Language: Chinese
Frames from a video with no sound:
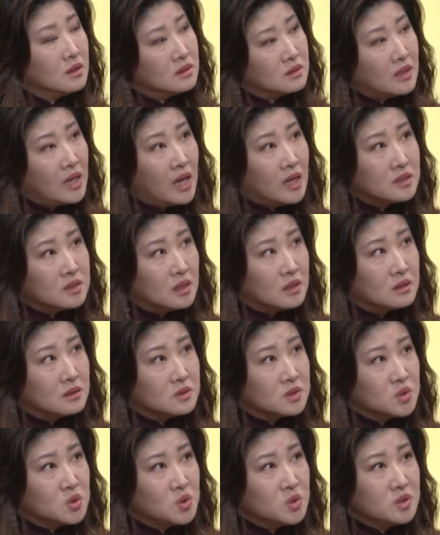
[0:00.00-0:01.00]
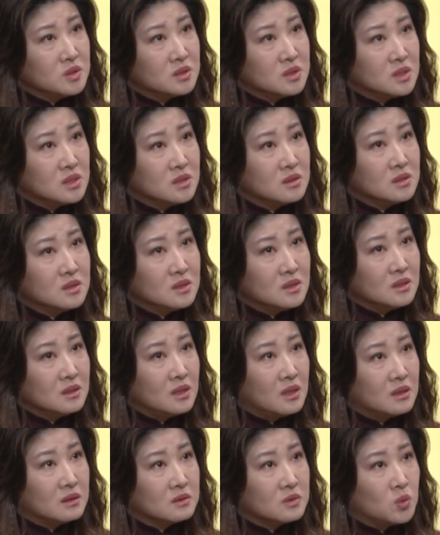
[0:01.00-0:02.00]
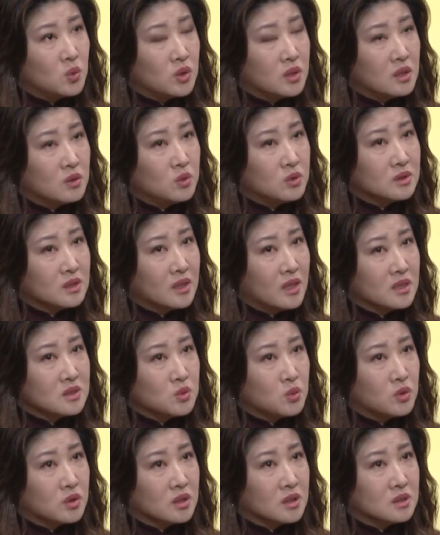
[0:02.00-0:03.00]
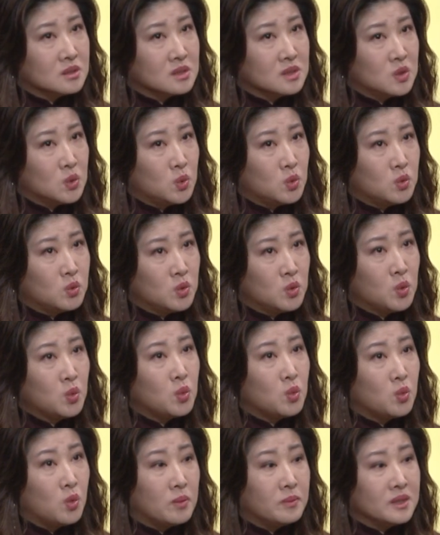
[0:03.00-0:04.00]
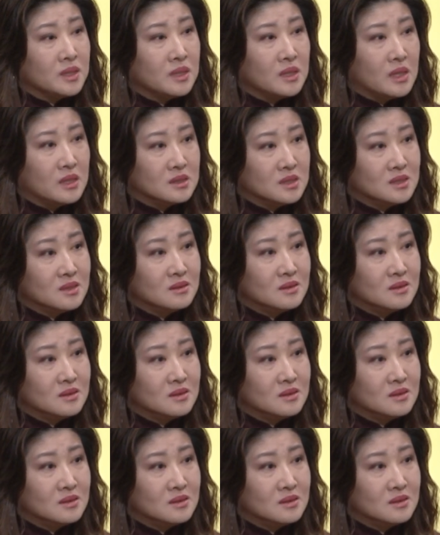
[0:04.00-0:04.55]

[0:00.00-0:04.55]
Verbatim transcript: 那就是其实今年我跟我的 case worker， 因为我们也。